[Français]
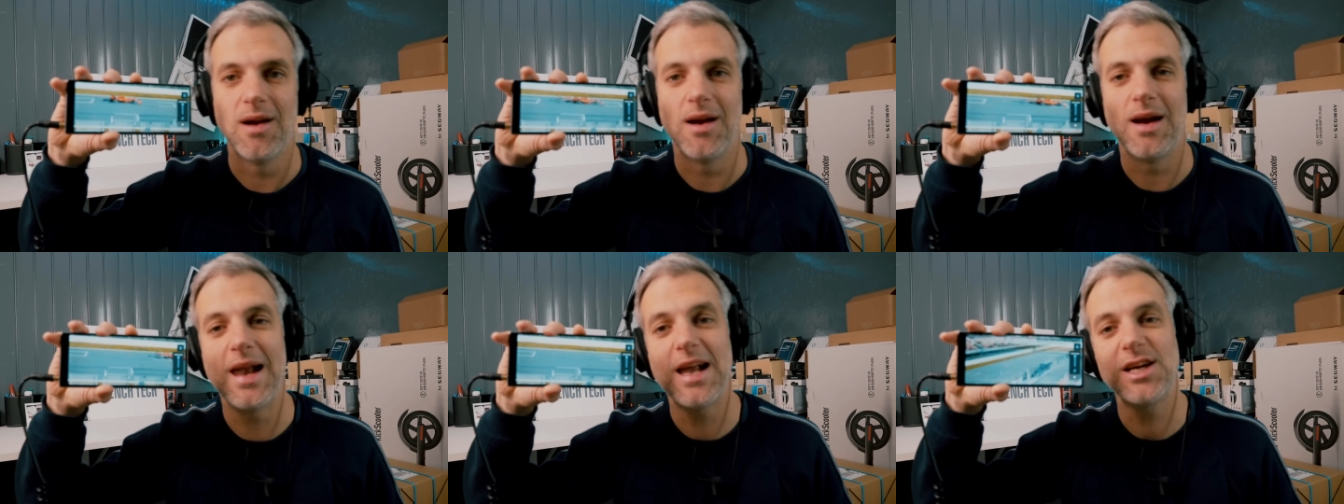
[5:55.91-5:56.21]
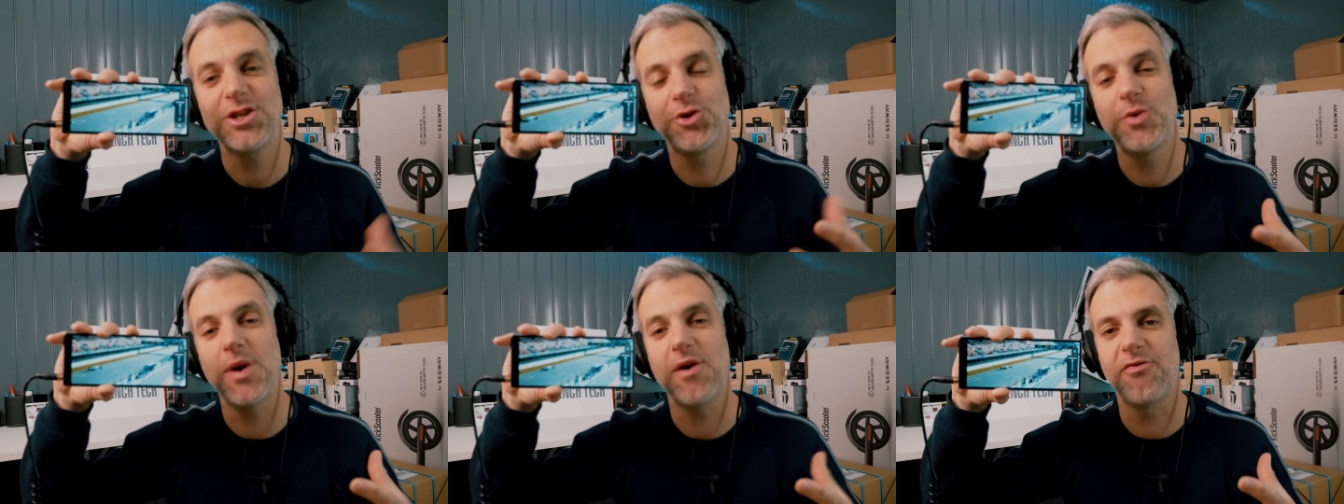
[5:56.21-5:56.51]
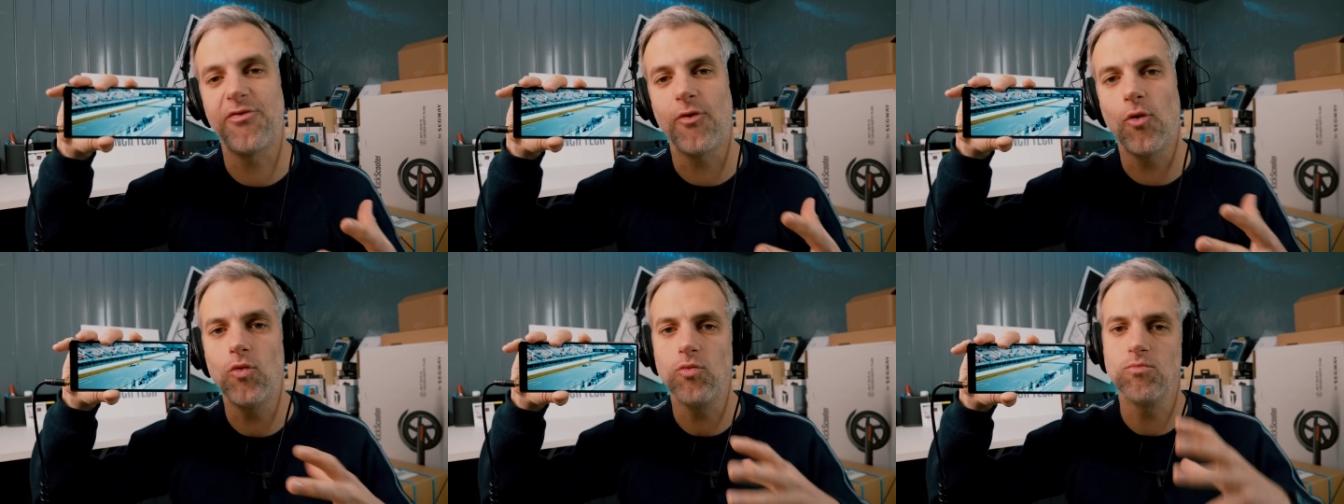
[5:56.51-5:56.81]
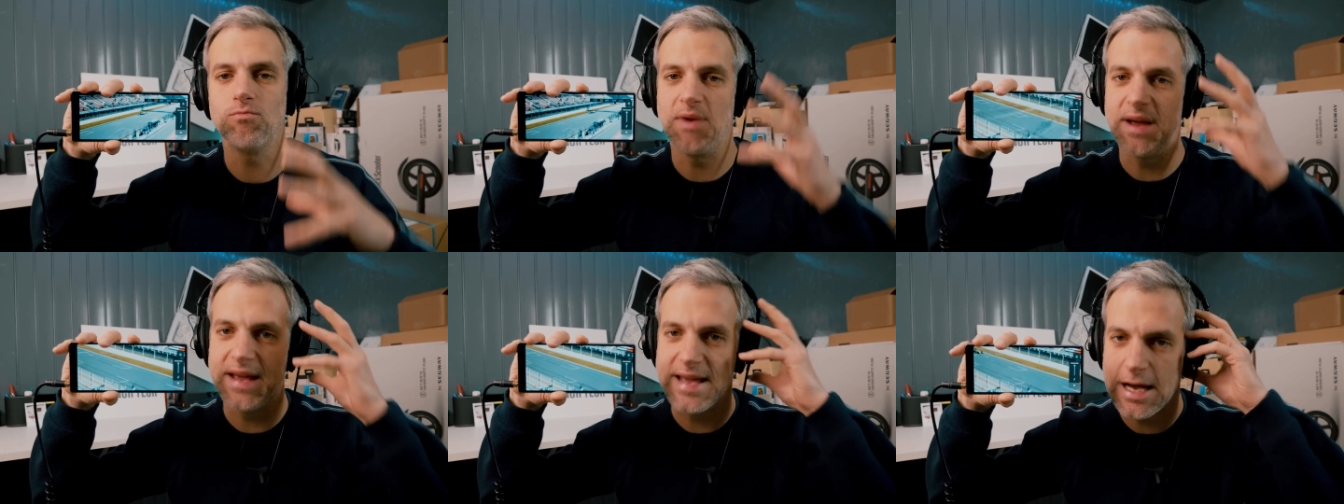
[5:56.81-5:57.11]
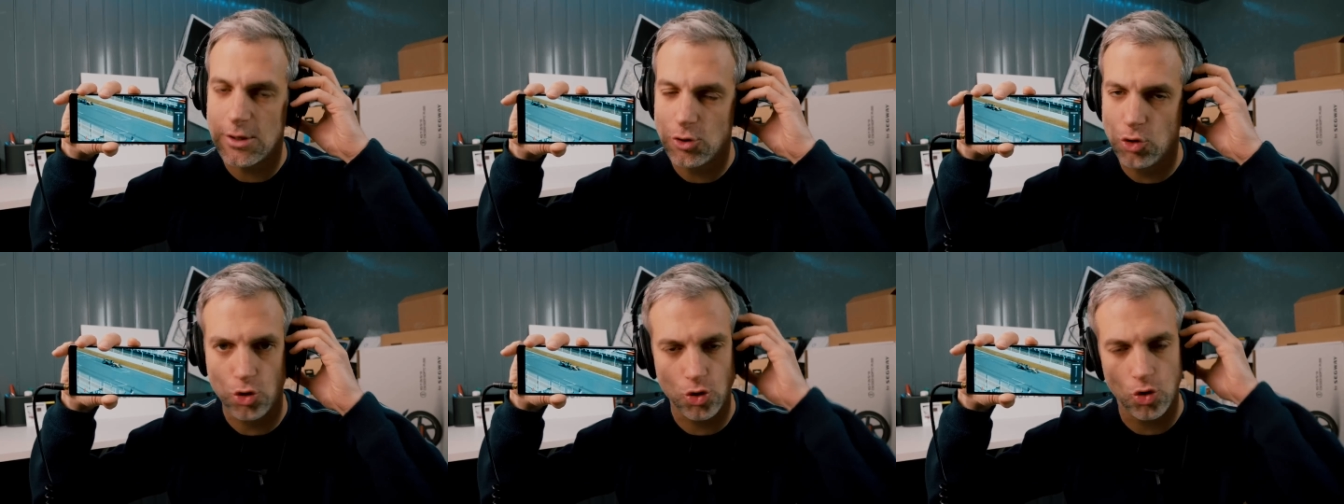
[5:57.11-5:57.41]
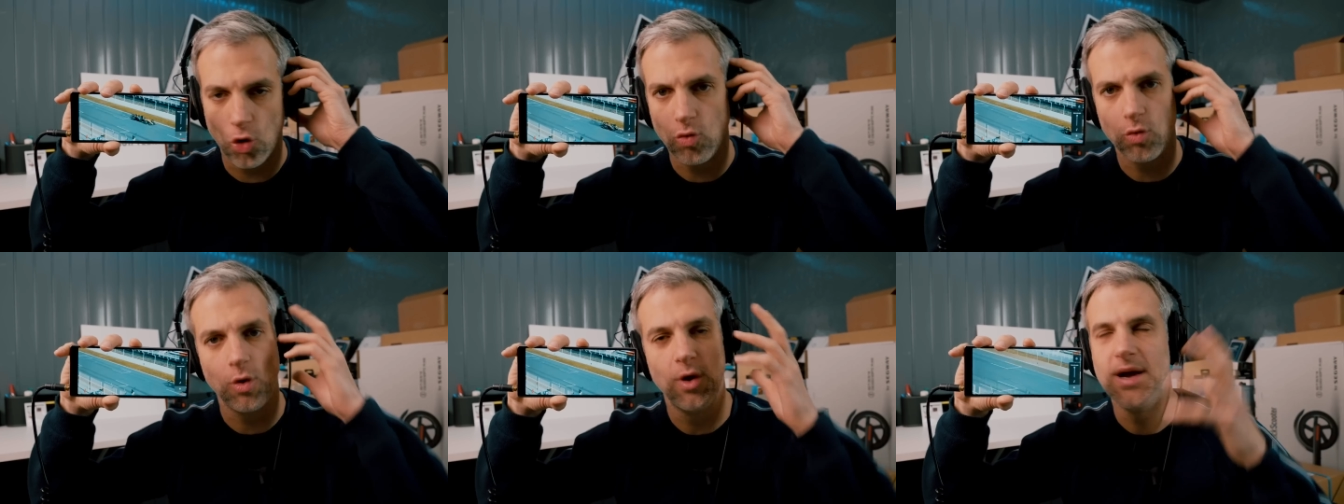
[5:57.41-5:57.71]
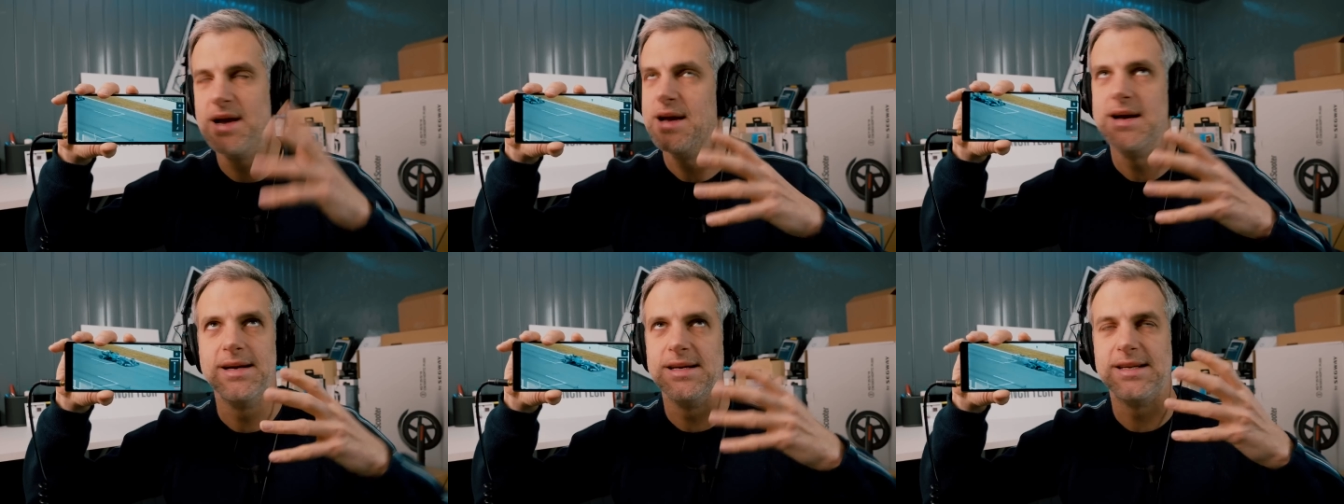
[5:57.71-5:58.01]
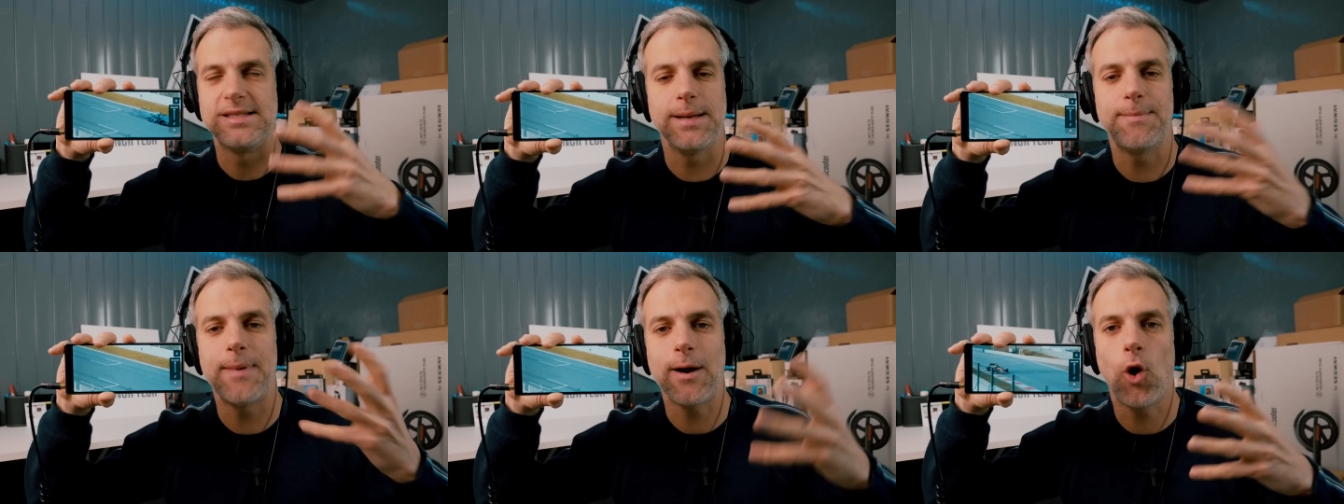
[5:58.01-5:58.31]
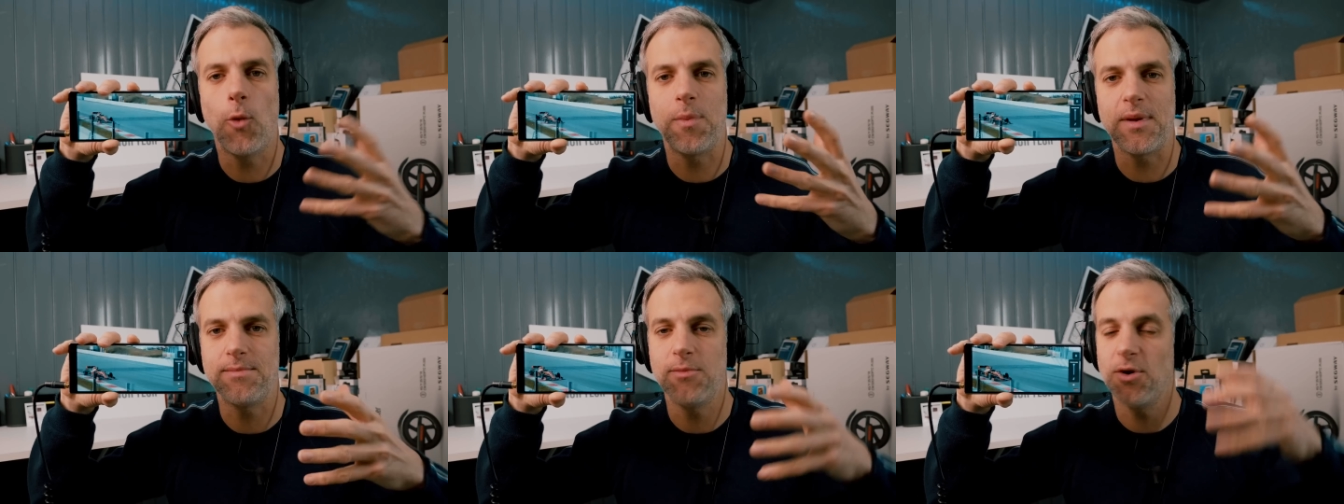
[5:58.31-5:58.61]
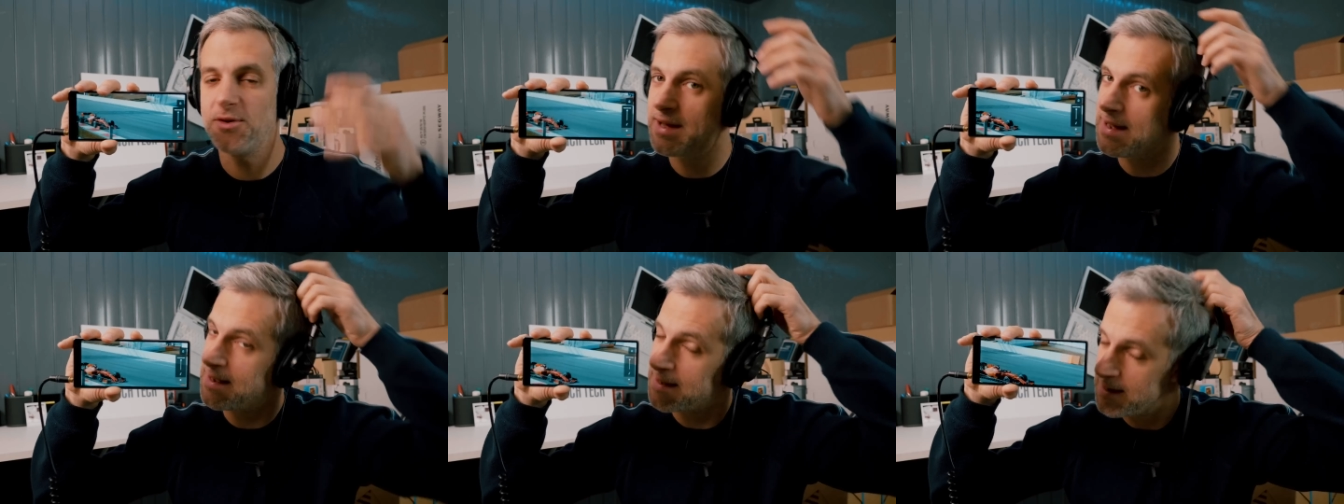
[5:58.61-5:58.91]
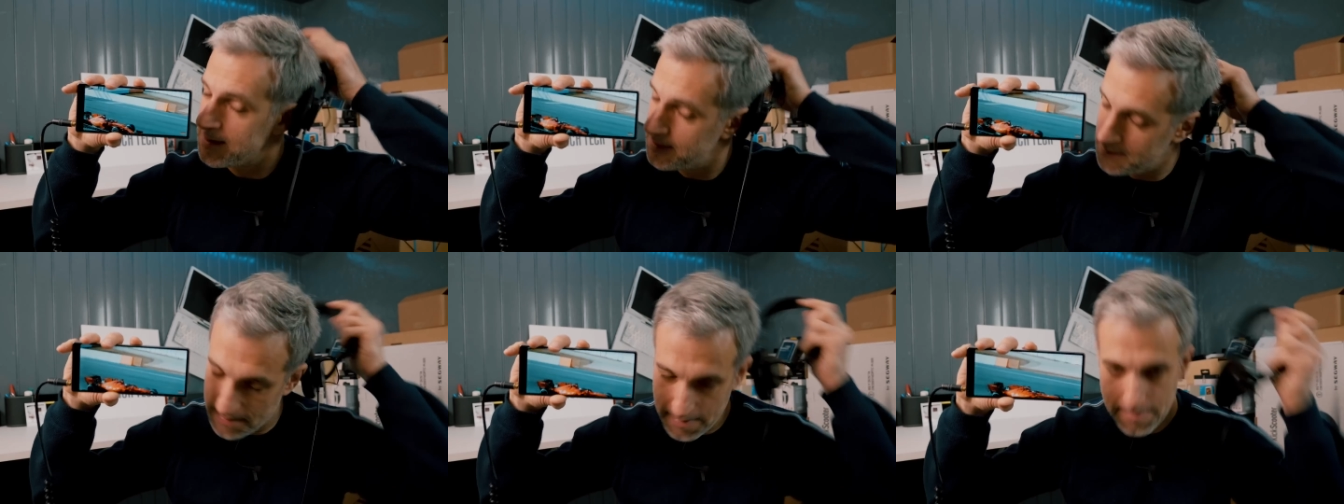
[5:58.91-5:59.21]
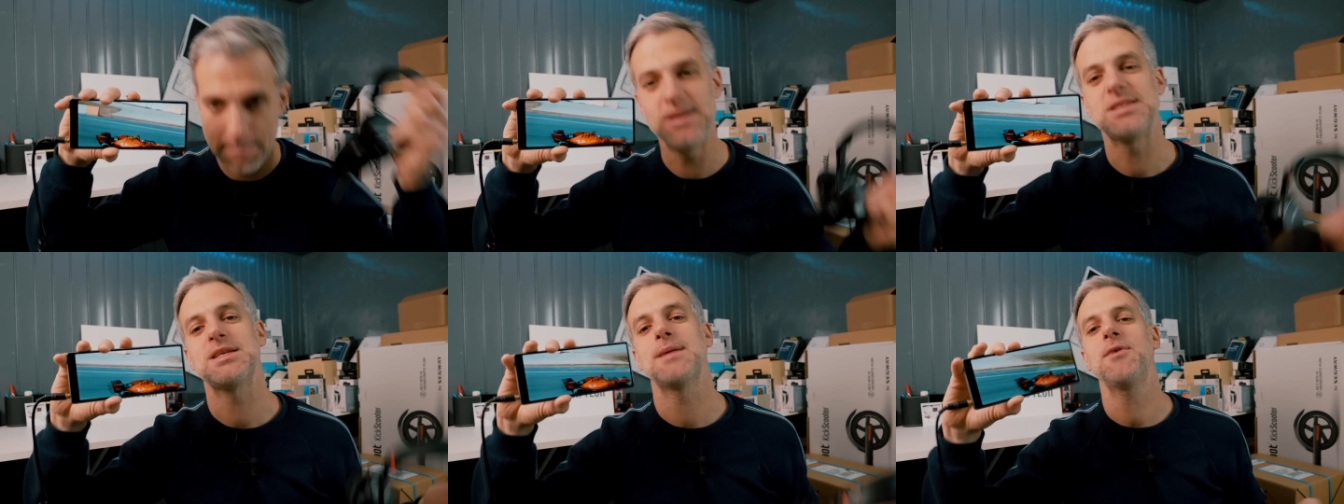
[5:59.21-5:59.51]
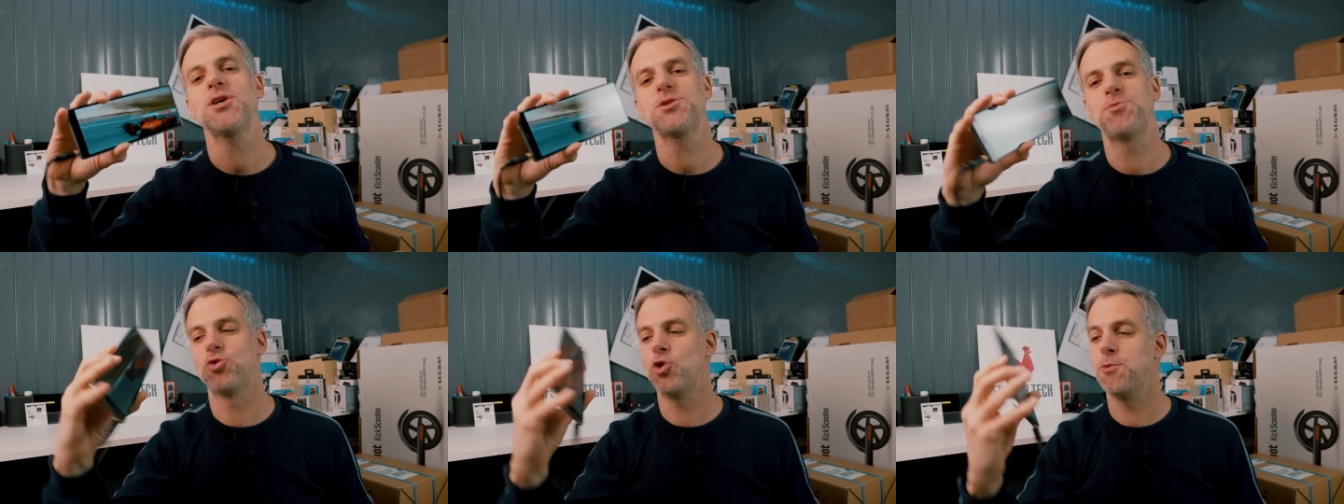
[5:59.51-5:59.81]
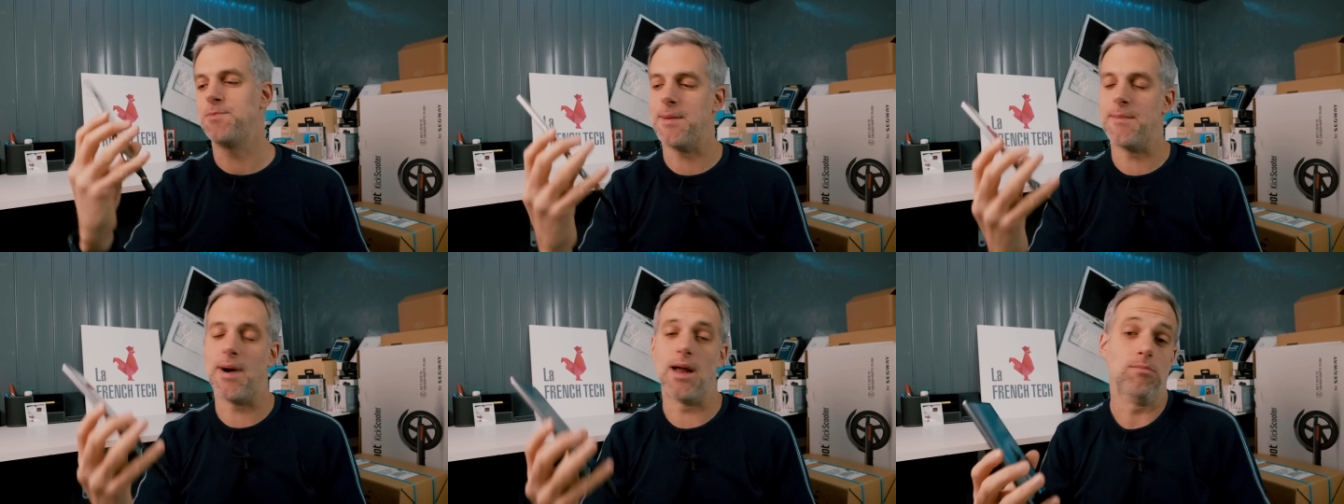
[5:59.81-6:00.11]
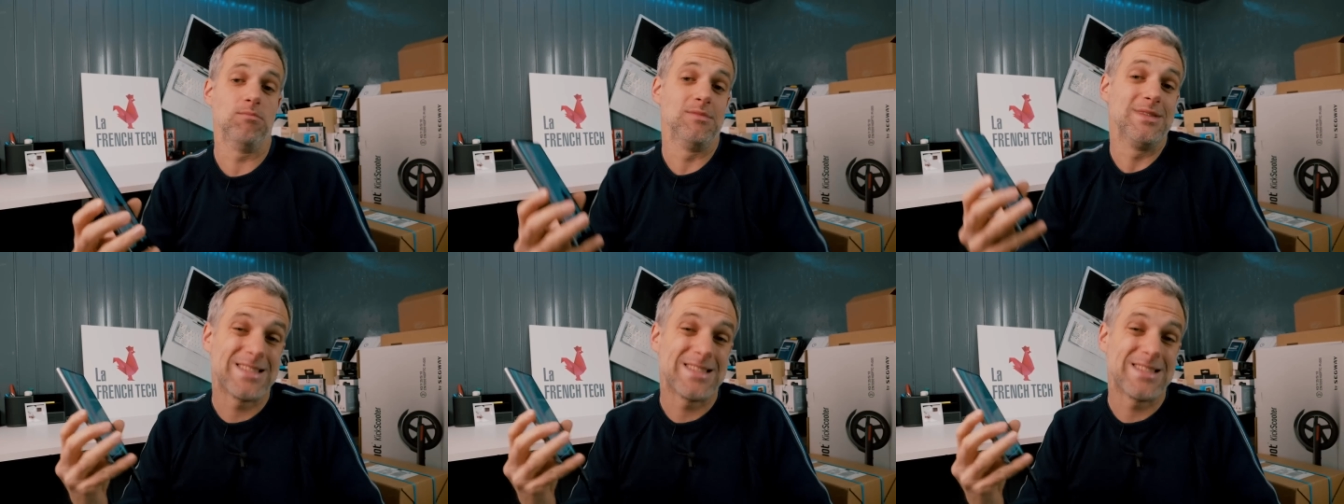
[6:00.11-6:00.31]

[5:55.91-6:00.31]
Là, je suis à fond, il y a du son, c'est pas complètement dingue, mais ça marche plutôt pas mal.